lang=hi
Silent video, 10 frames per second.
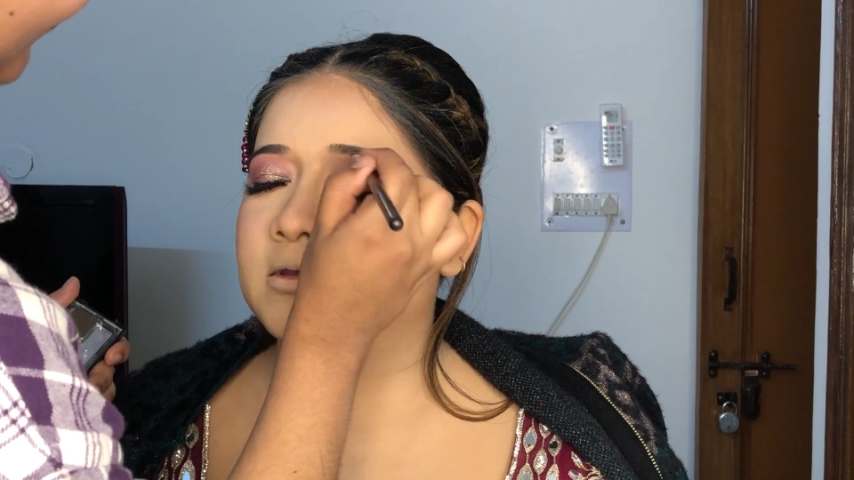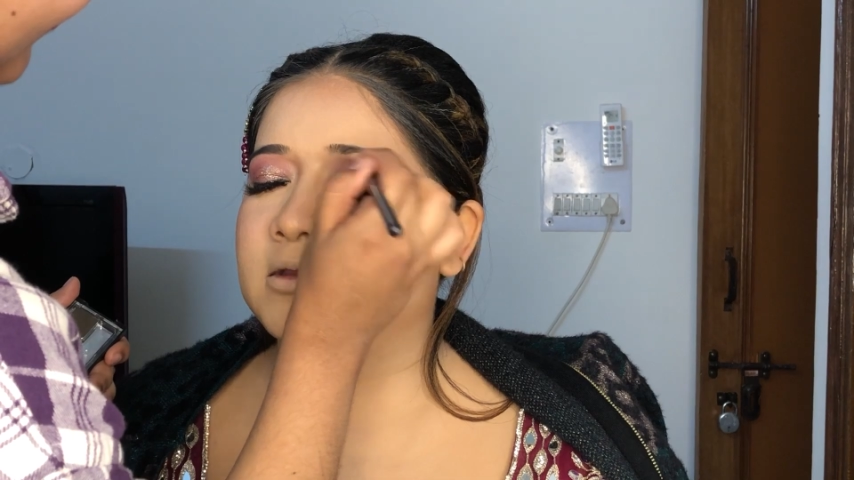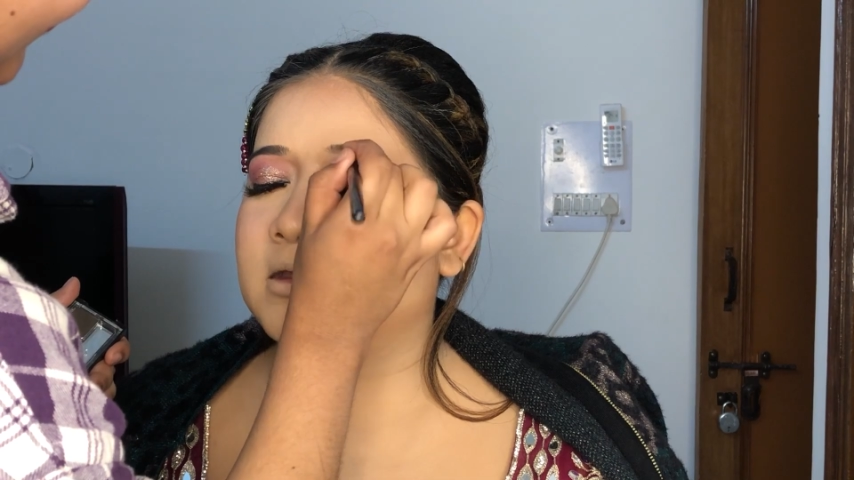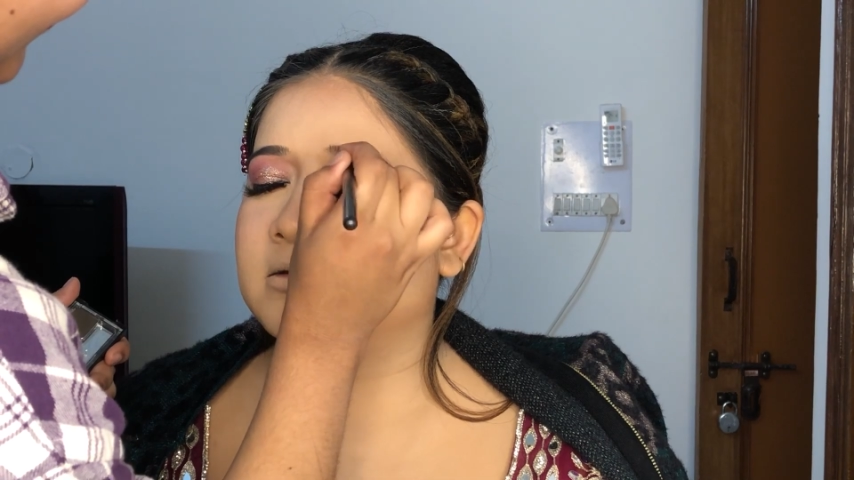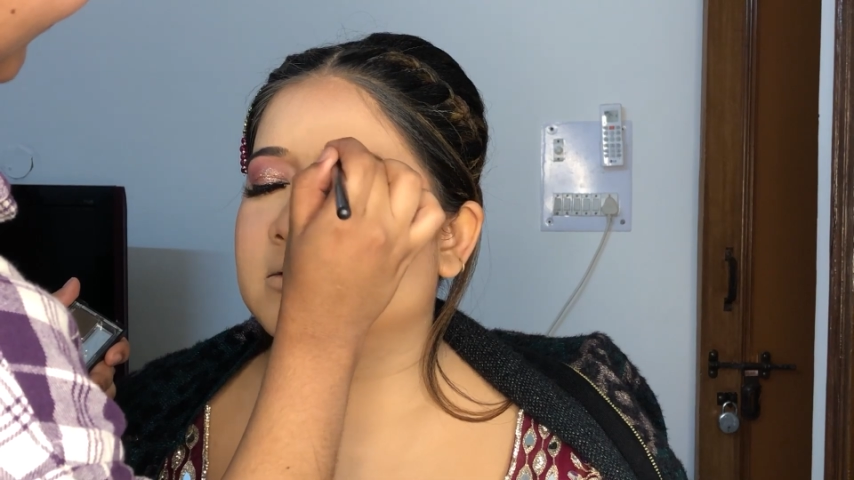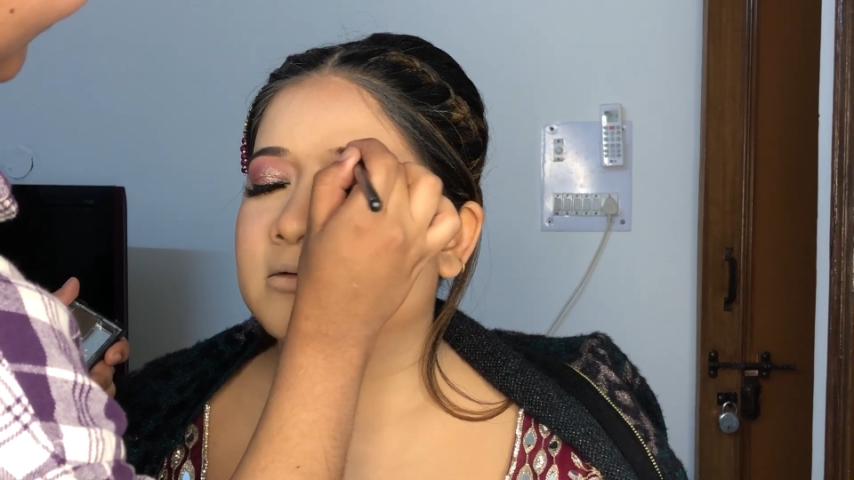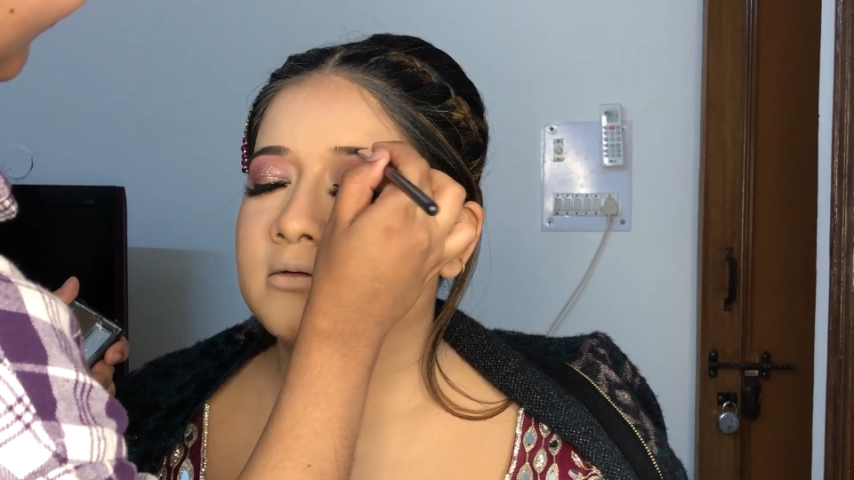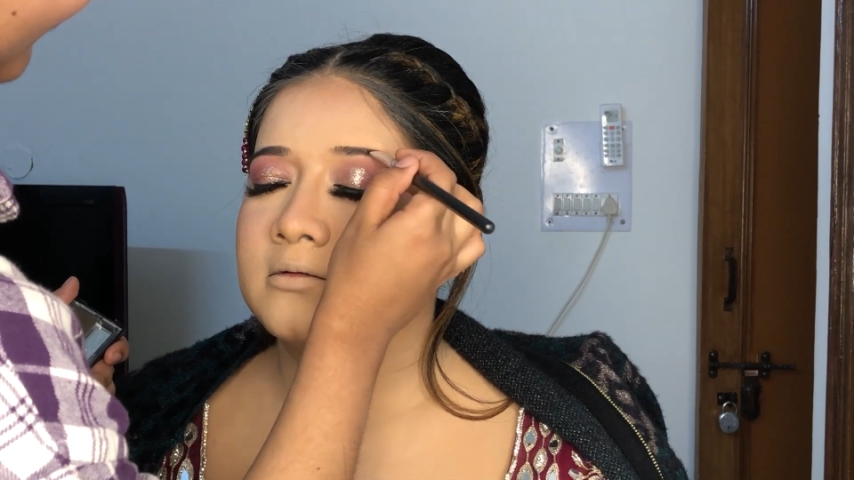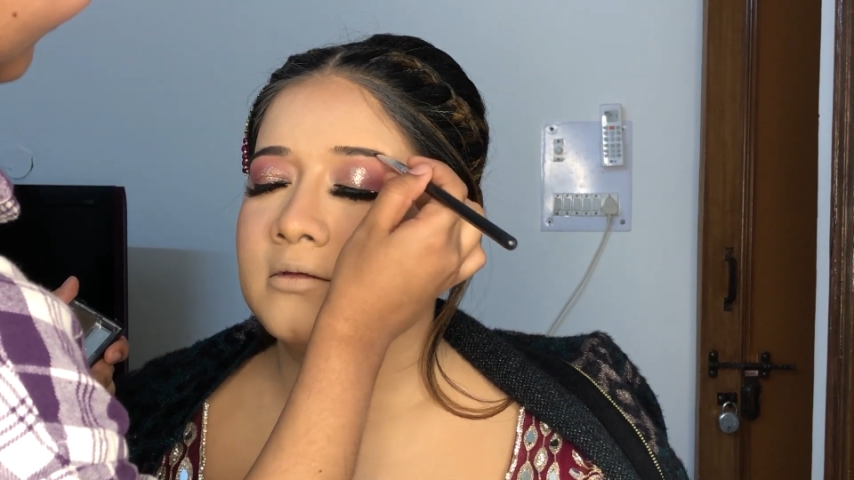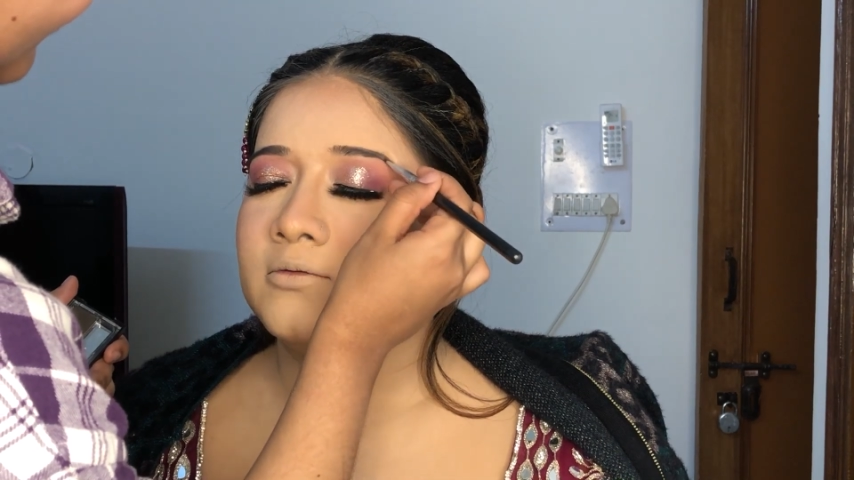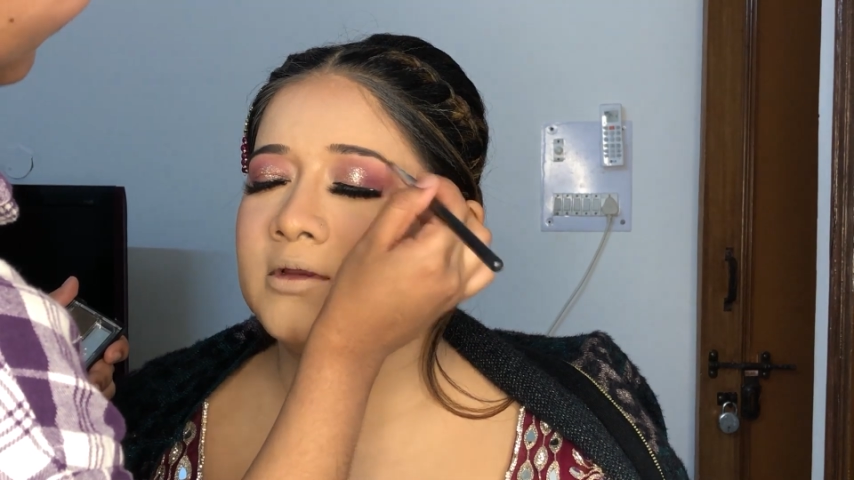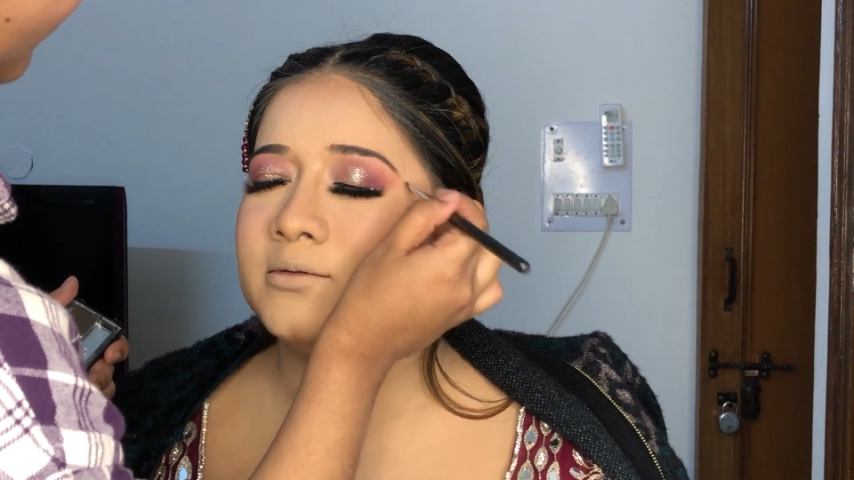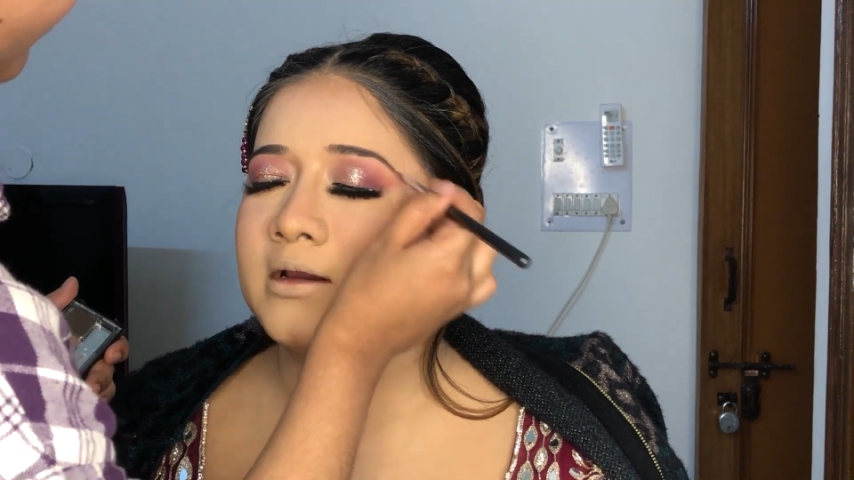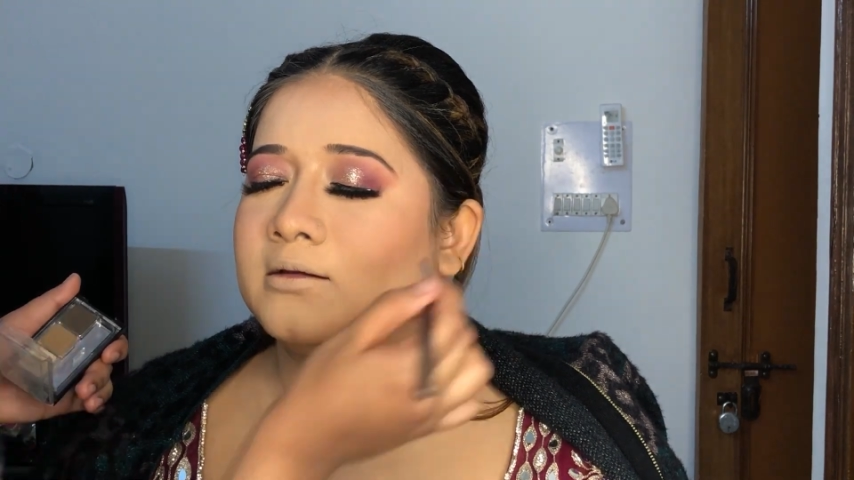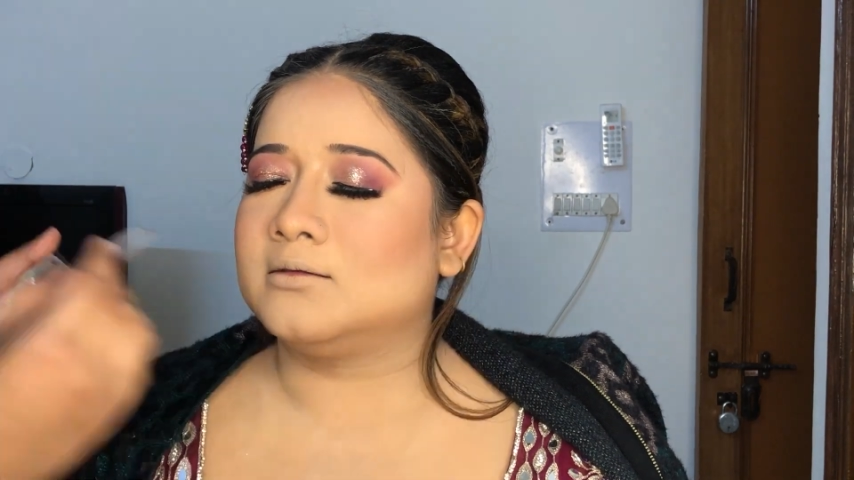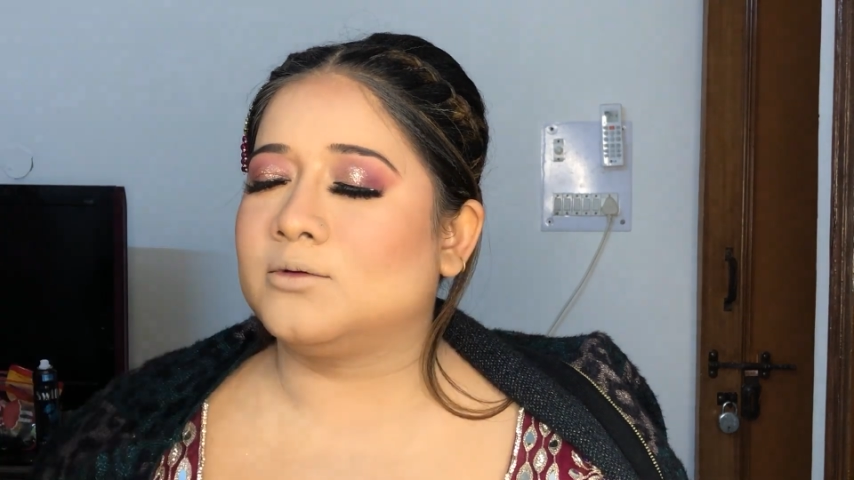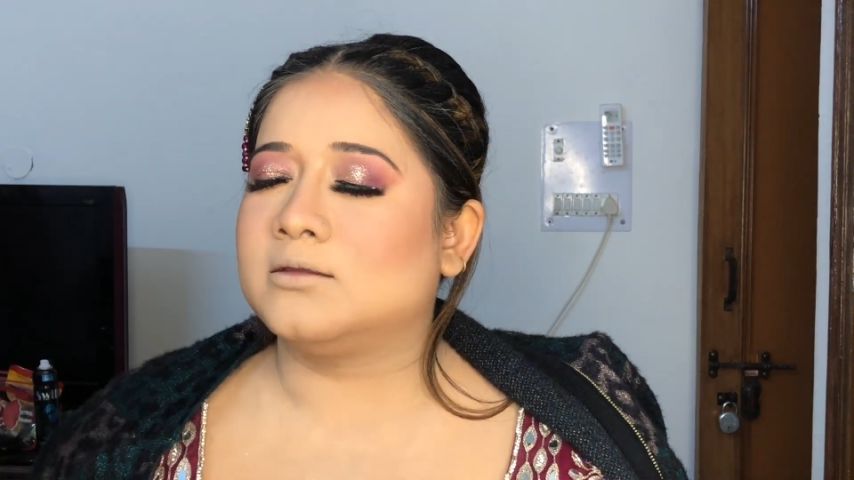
सो so, अगर आप बिगनर हैं तो